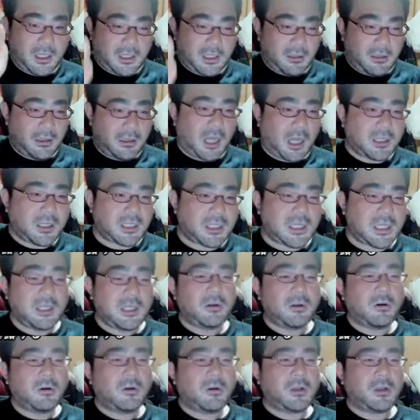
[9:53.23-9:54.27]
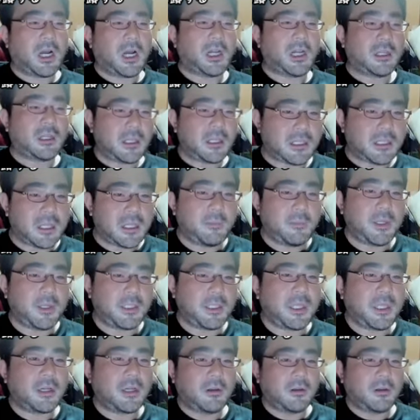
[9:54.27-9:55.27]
あ信号とかって下道だ